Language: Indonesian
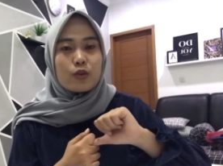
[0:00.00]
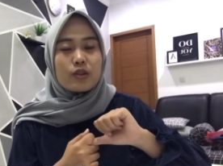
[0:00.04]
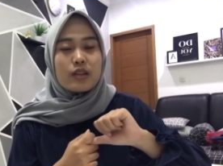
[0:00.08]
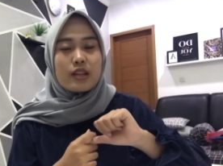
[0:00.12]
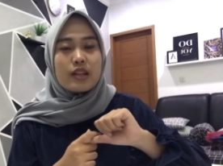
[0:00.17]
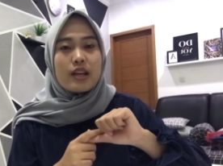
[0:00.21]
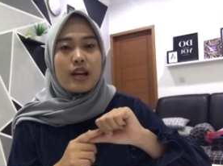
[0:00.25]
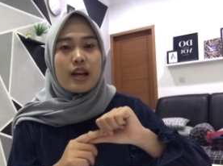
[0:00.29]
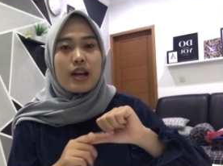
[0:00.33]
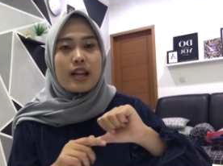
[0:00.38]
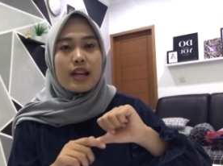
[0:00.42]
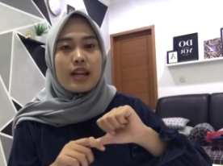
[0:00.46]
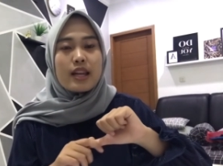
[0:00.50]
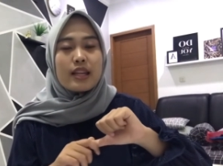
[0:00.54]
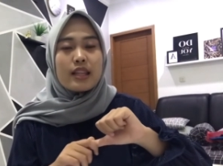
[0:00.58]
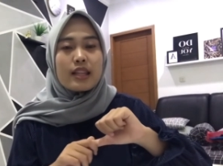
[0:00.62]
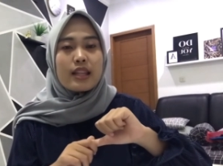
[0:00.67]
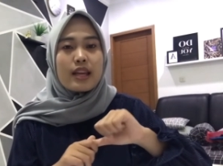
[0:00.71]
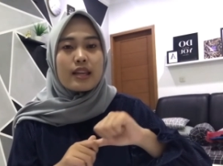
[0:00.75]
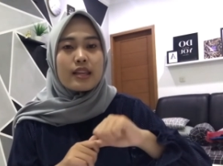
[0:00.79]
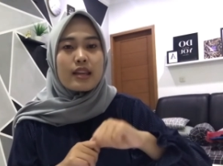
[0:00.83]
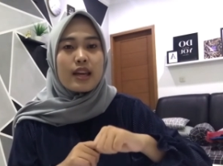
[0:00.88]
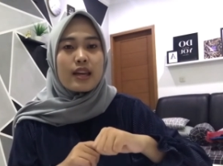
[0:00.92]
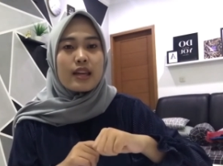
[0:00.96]
Jadi kalian
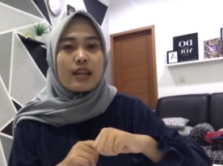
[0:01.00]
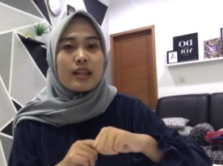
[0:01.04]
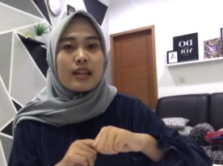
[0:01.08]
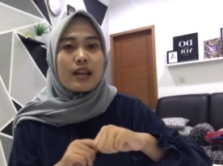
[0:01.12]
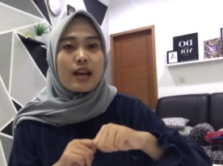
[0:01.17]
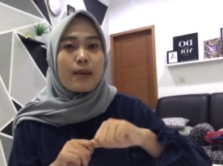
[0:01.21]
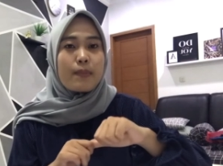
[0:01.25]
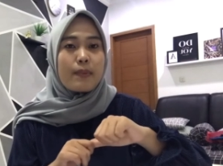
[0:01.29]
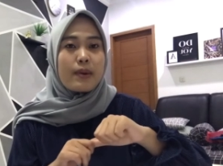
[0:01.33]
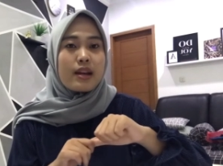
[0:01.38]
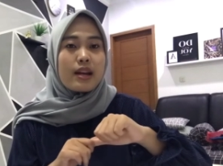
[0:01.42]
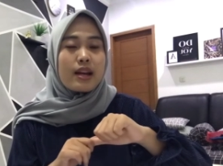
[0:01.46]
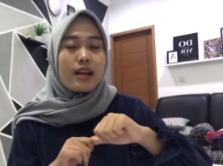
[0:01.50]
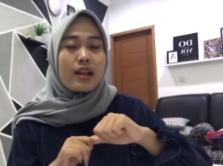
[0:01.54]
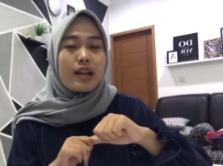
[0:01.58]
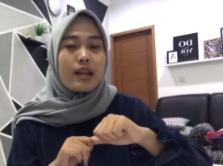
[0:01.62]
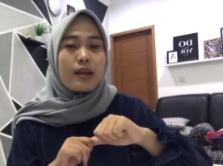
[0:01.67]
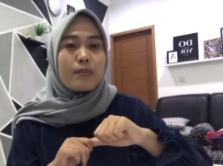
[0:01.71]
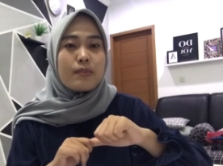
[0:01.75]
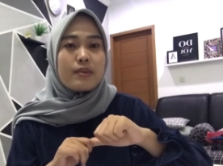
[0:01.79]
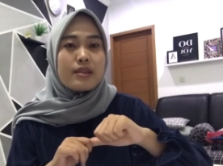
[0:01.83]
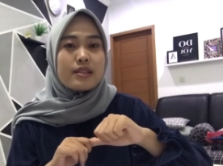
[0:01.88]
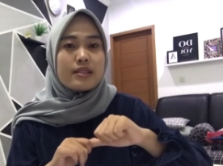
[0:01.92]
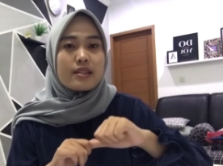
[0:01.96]
ditanyain kapan
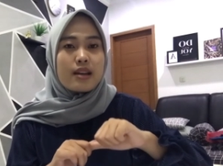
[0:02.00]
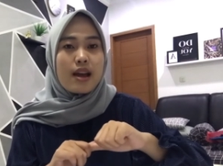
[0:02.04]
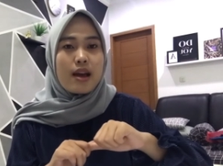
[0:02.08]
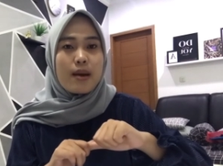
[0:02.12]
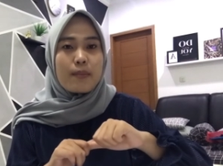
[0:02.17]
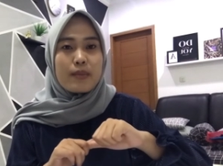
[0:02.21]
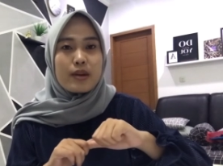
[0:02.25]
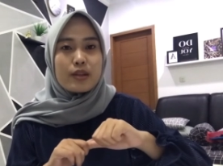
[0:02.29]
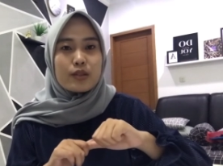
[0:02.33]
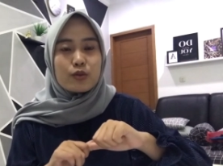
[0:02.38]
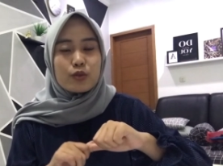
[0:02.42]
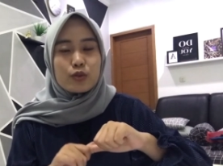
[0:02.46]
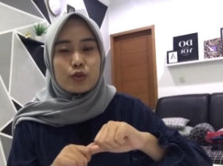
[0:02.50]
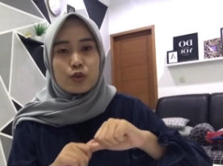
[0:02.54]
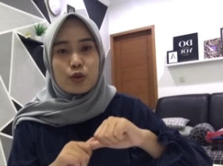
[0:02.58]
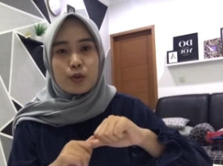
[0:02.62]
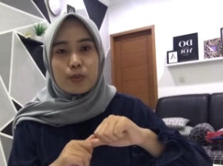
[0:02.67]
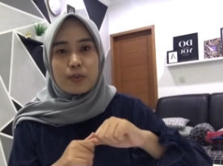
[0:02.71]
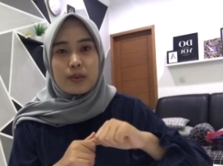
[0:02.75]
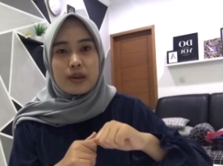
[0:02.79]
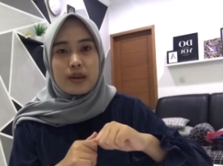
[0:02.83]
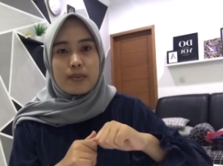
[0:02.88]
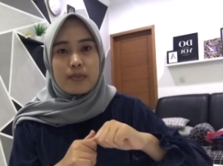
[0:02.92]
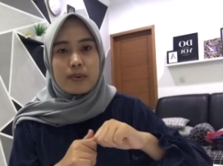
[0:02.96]
kalian bisa masuk
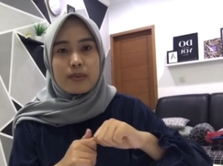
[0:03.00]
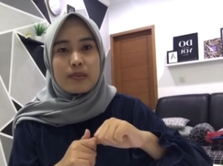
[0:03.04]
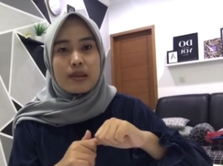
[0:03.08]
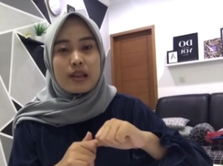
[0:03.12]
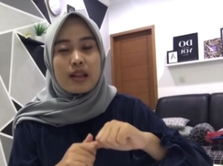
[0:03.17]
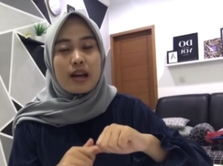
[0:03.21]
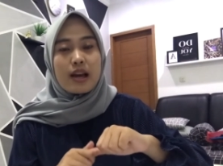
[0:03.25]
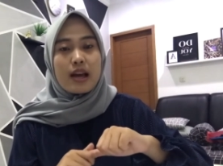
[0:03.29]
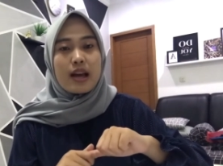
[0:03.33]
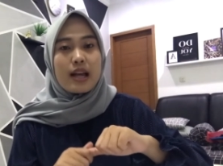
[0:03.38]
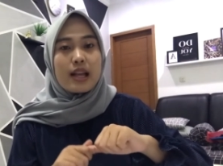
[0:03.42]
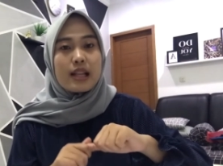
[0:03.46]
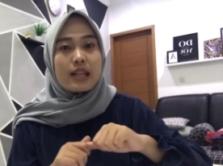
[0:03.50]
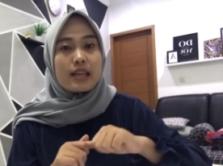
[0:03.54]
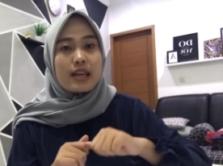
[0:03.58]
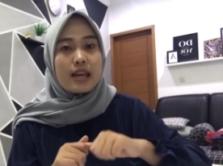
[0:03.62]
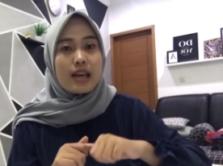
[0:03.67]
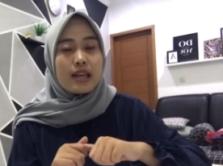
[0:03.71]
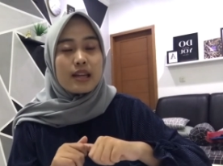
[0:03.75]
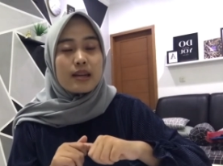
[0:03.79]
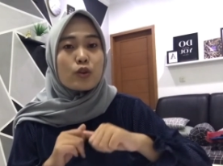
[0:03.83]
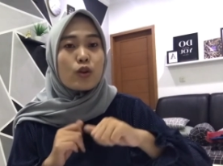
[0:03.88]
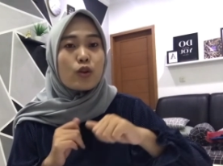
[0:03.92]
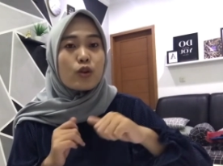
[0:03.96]
Shopee apabila
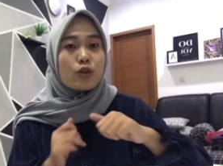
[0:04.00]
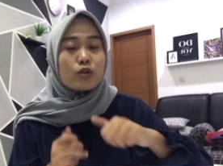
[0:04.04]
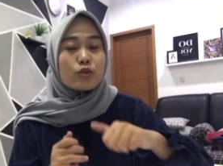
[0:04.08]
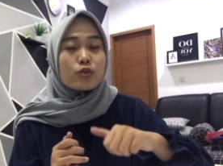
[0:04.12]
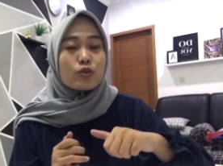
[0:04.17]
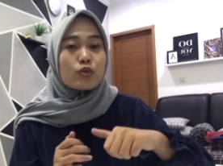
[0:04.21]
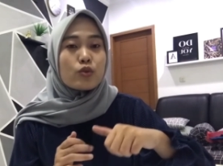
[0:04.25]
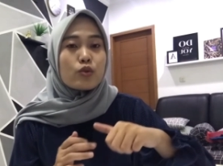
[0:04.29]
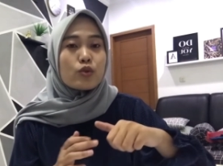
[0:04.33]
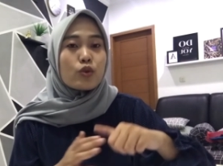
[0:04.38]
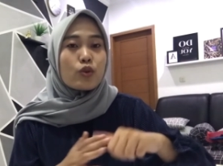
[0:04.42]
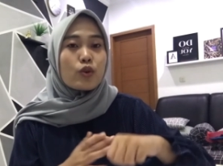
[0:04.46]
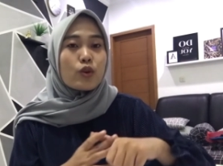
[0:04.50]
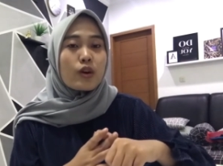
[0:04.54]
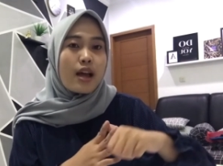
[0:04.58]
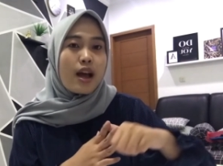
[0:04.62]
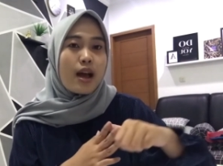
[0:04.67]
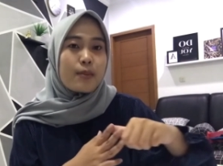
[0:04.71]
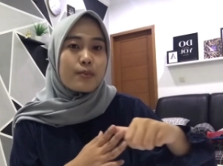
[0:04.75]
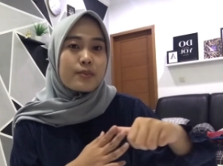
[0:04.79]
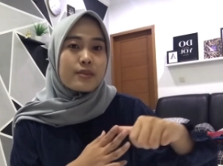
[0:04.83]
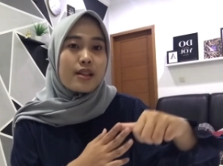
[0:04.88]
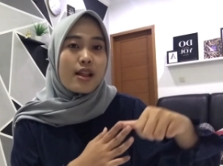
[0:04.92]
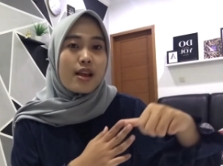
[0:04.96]
kalian lolos untuk
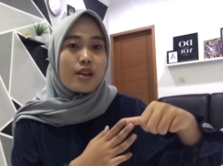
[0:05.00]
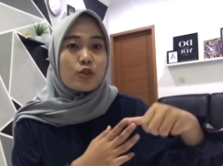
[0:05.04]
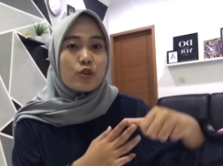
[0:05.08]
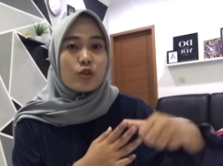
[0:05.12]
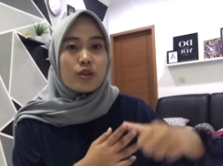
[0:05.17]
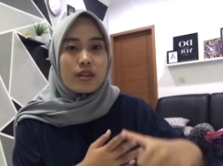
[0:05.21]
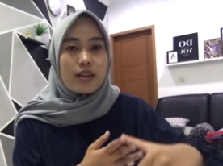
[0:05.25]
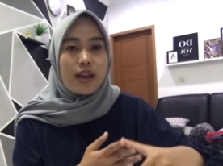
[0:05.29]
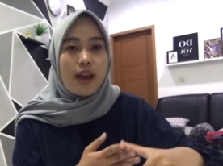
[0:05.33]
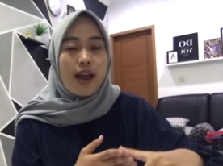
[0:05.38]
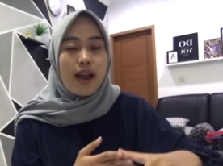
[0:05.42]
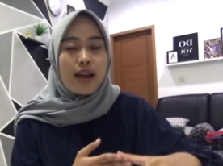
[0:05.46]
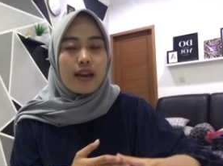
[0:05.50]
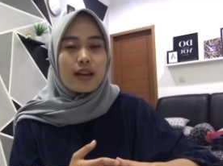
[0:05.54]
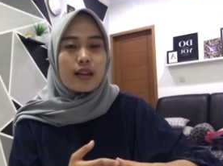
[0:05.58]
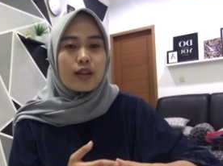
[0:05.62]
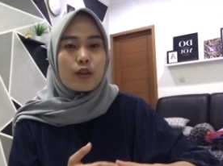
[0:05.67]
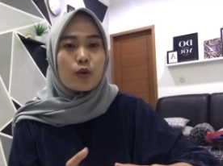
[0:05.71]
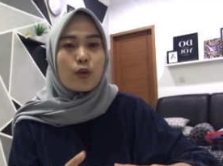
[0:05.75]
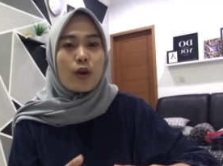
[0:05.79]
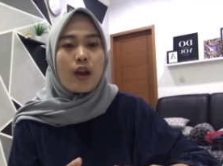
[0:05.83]
tahap selanjutnya gitu.